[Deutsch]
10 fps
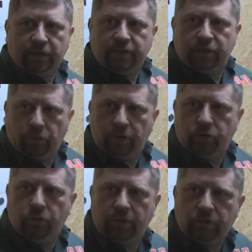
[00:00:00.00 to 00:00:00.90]
kann ich die
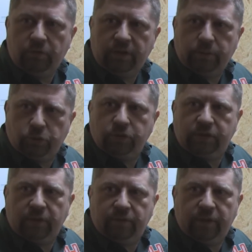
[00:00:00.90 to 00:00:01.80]
Korrekturen natürlich im
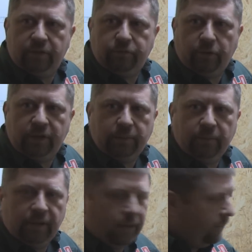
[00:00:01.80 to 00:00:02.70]
Schuss dann äh,
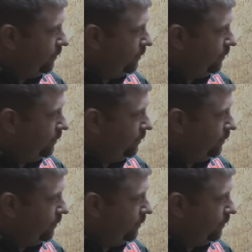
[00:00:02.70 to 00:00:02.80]
vornehmen.